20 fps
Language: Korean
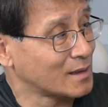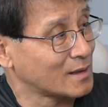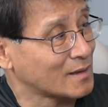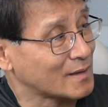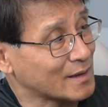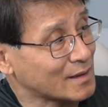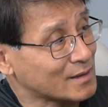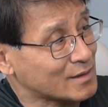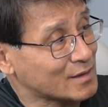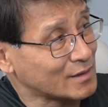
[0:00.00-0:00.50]

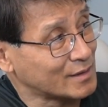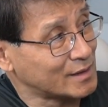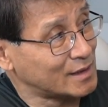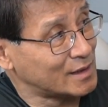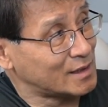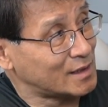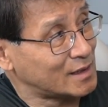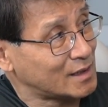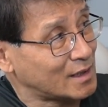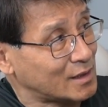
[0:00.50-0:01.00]
그래서
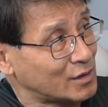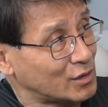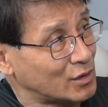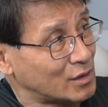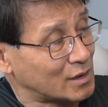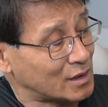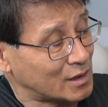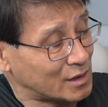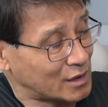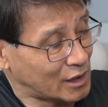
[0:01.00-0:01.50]
이제,
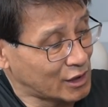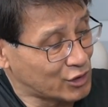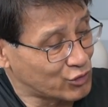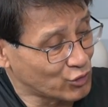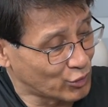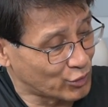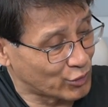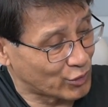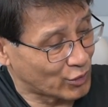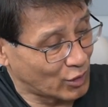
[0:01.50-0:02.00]
이제
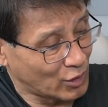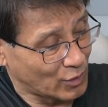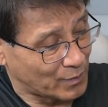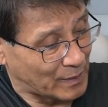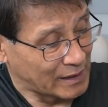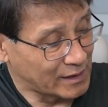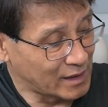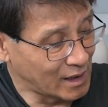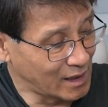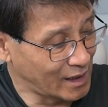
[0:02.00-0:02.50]
이쪽으로
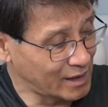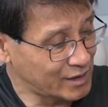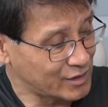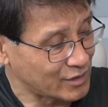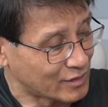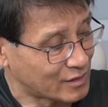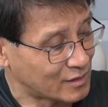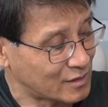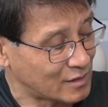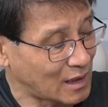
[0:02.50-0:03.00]

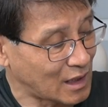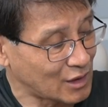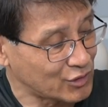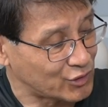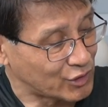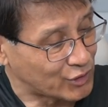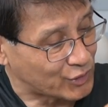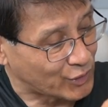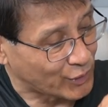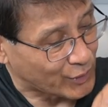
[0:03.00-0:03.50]
벤틀레이션을할
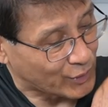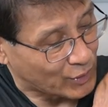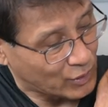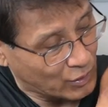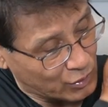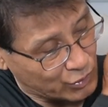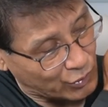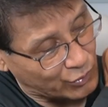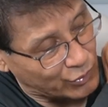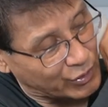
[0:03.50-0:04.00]
수
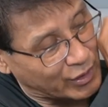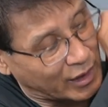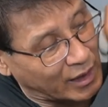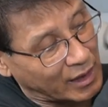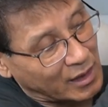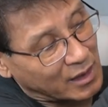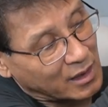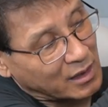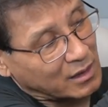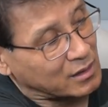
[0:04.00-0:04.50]
있도록
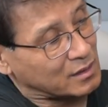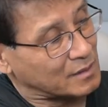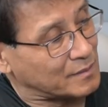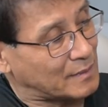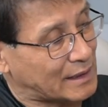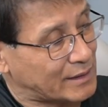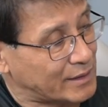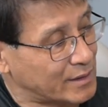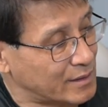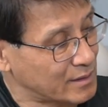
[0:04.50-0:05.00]
이렇게 그
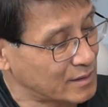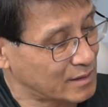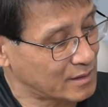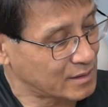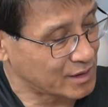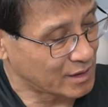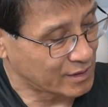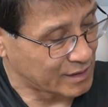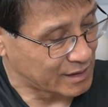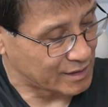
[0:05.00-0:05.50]

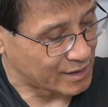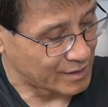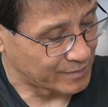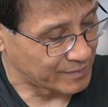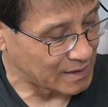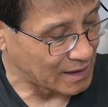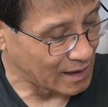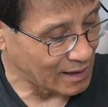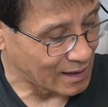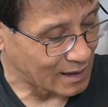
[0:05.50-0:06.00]
만들어져
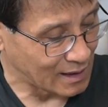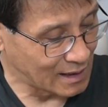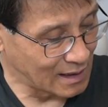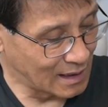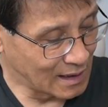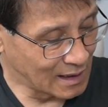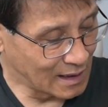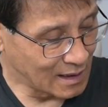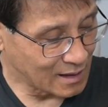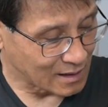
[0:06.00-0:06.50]
있습니다.
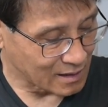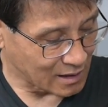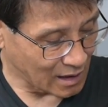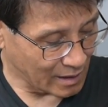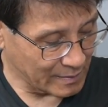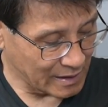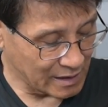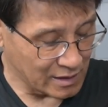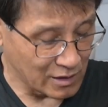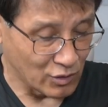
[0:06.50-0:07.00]
그
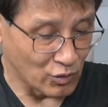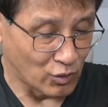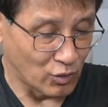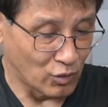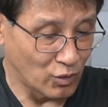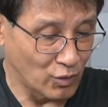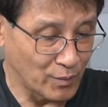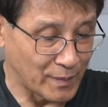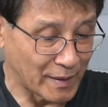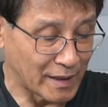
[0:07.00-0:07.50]
다음에 이제
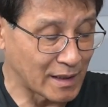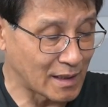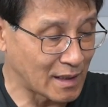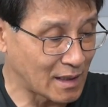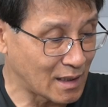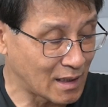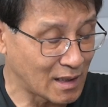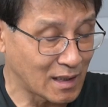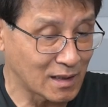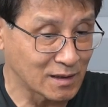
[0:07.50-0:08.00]
요
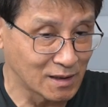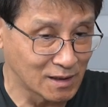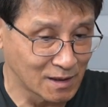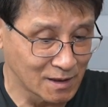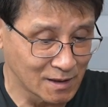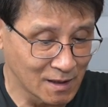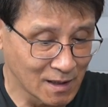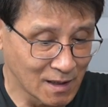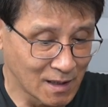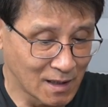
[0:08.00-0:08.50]

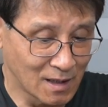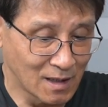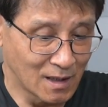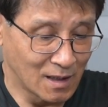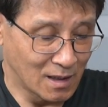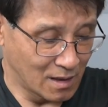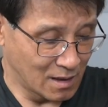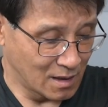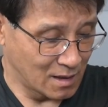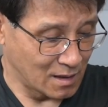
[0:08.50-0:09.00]
배낭은,
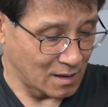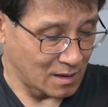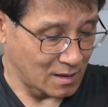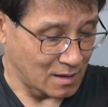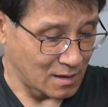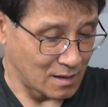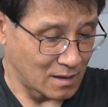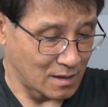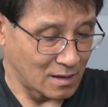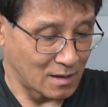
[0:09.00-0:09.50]

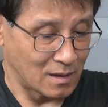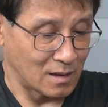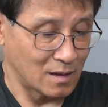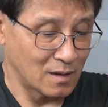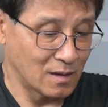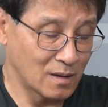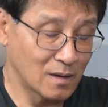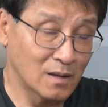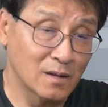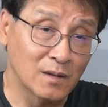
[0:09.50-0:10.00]
어,
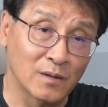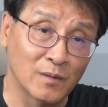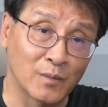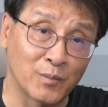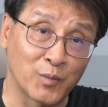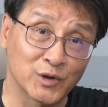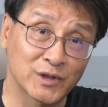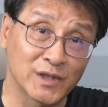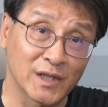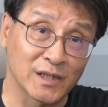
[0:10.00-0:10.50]

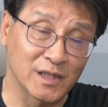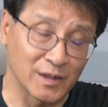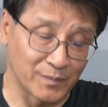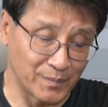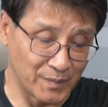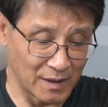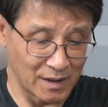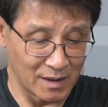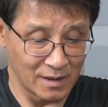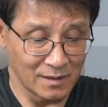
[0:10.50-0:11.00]

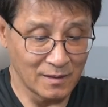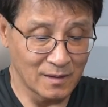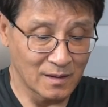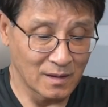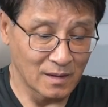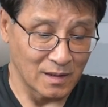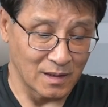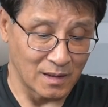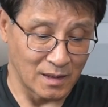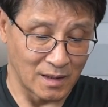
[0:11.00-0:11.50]
보시다시피,
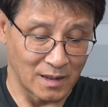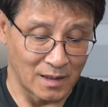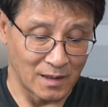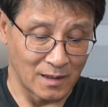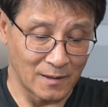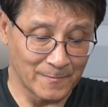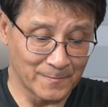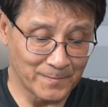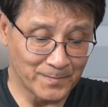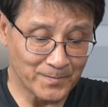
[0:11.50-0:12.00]
예,
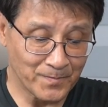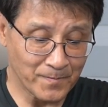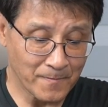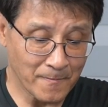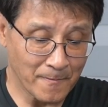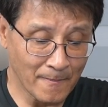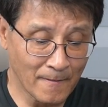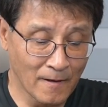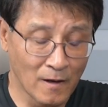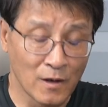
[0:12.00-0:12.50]

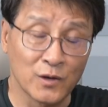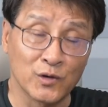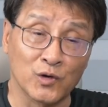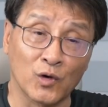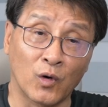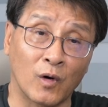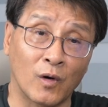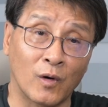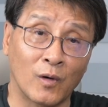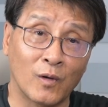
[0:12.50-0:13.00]

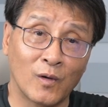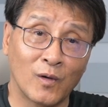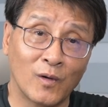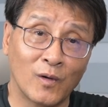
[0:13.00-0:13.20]
요,